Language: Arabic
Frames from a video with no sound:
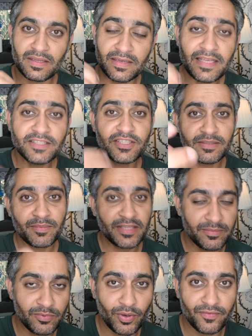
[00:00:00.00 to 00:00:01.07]
ليش احنا ما
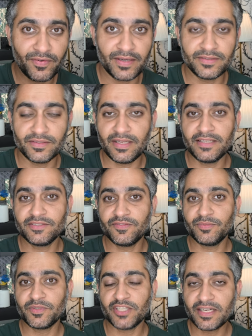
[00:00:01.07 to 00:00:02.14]
نحب الواي فاي ليش
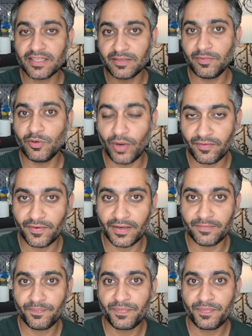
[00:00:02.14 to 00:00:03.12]
في مشاكل بالواي فاي